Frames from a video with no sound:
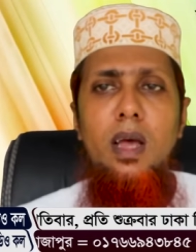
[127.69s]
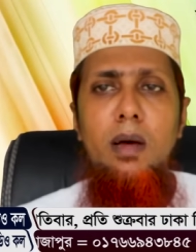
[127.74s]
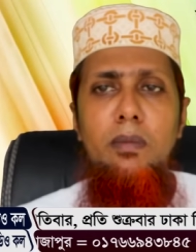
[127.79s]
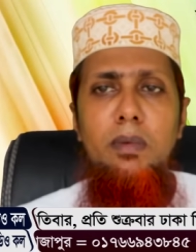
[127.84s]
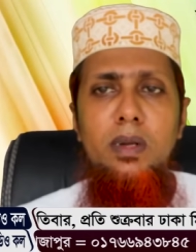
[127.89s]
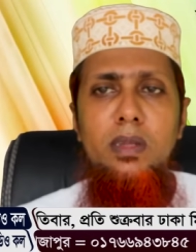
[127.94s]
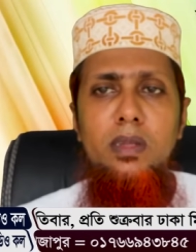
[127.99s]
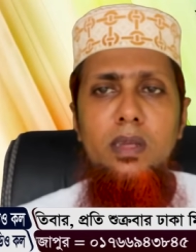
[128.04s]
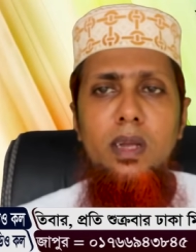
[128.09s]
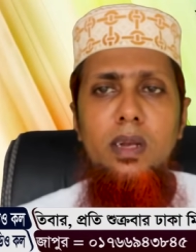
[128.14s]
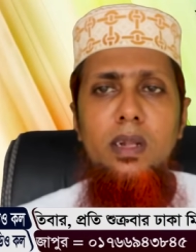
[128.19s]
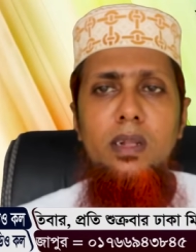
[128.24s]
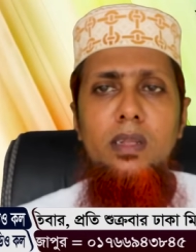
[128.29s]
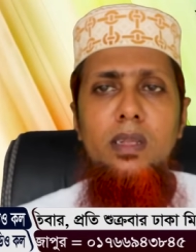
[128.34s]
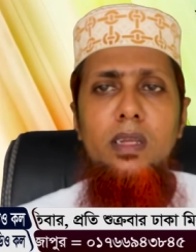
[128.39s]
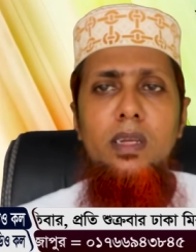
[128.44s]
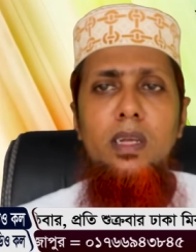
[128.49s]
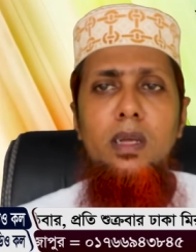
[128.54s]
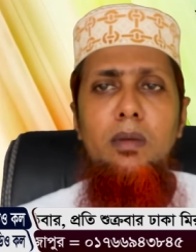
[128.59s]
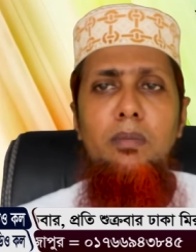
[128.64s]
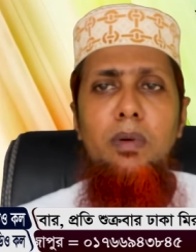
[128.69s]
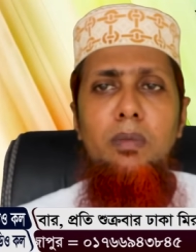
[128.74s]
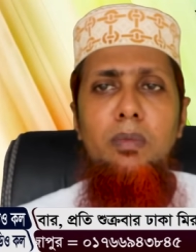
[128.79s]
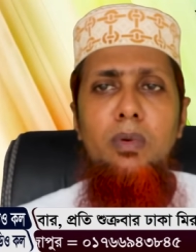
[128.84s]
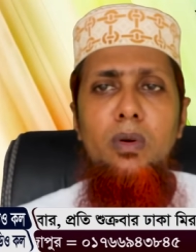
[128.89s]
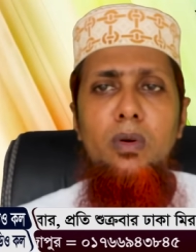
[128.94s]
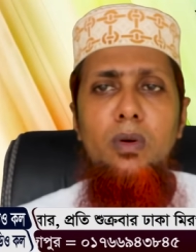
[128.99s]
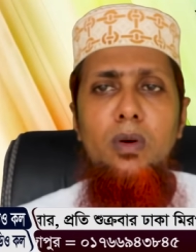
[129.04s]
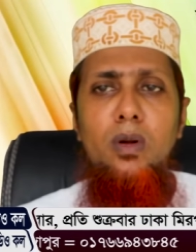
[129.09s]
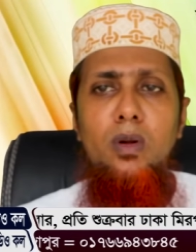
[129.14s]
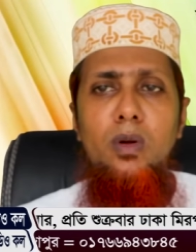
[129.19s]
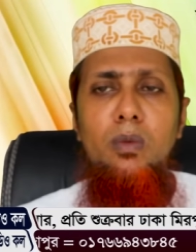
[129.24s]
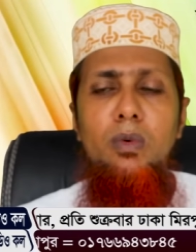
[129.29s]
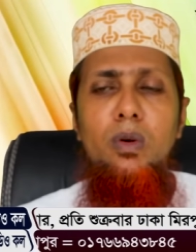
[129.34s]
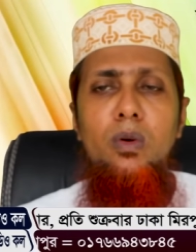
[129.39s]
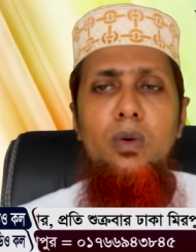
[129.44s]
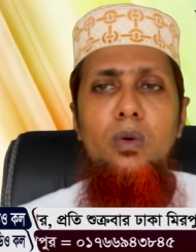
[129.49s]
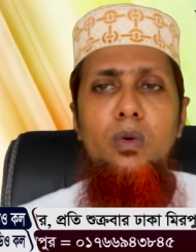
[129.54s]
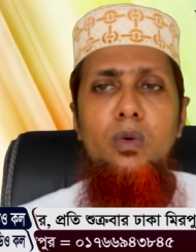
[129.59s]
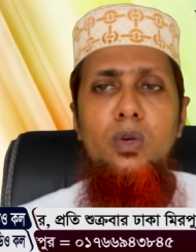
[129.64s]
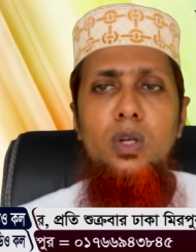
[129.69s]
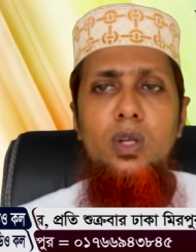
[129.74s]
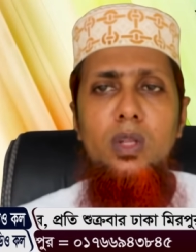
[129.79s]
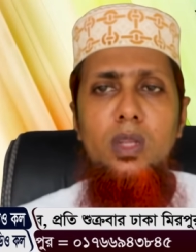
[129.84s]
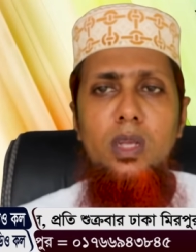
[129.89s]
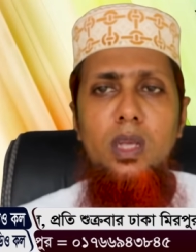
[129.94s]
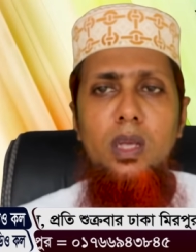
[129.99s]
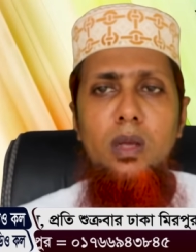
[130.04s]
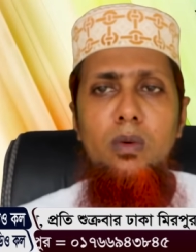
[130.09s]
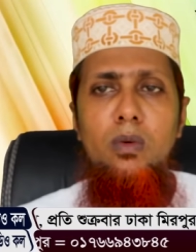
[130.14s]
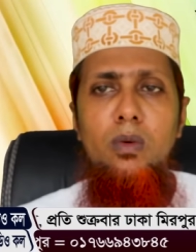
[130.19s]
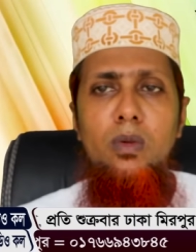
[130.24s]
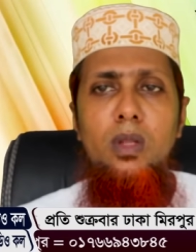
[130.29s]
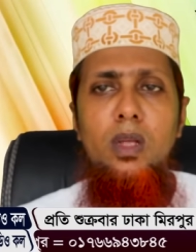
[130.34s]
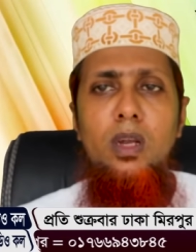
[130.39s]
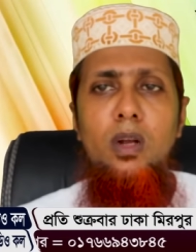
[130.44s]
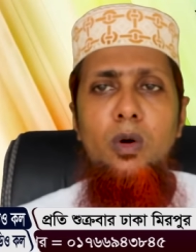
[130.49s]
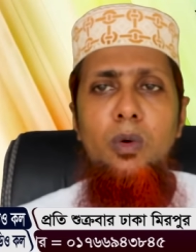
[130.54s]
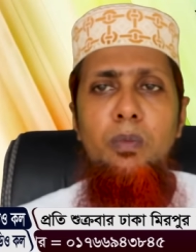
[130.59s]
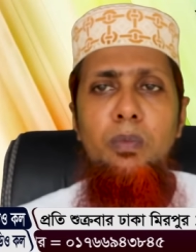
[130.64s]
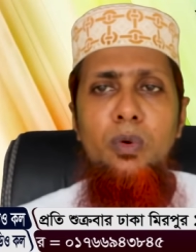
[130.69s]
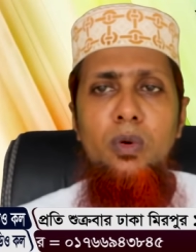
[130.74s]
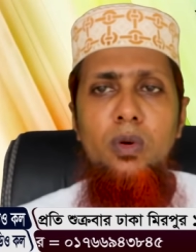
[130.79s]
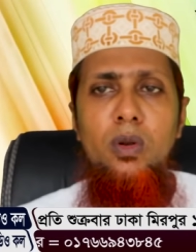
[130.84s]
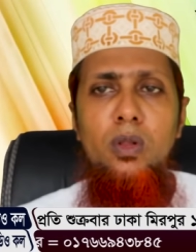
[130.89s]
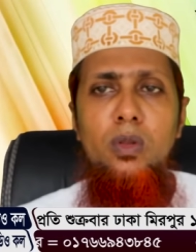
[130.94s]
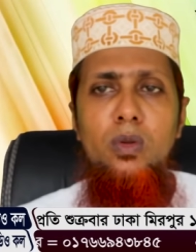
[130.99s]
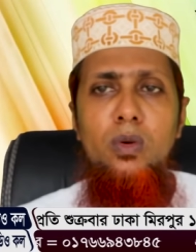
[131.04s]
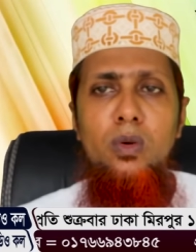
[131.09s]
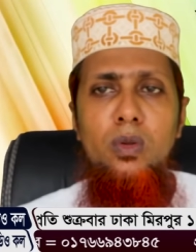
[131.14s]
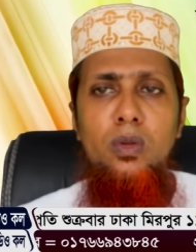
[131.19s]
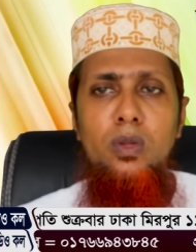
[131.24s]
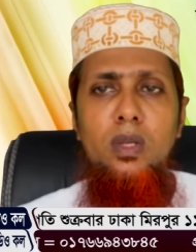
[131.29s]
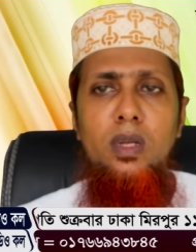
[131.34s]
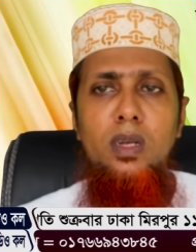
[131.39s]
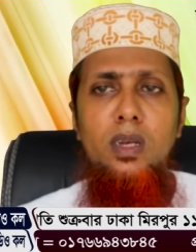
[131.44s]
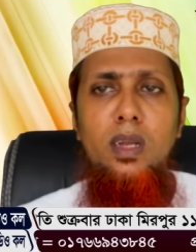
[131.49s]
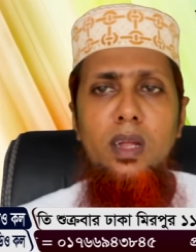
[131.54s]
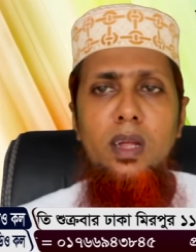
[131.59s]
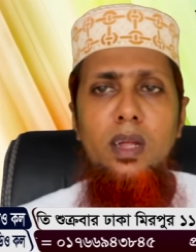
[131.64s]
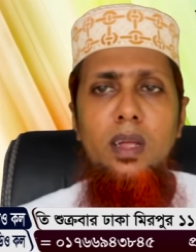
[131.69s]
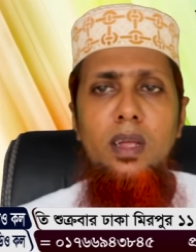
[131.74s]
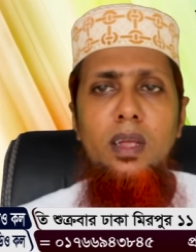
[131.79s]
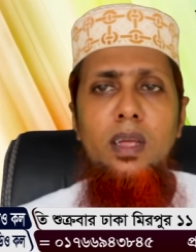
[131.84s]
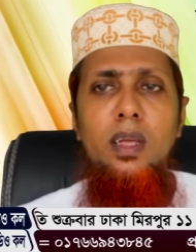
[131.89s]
আমার চ্যানেল থেকে বিভিন্ন রকমের ঔষধ খেয়েও তারা উপকৃত হচ্ছেন না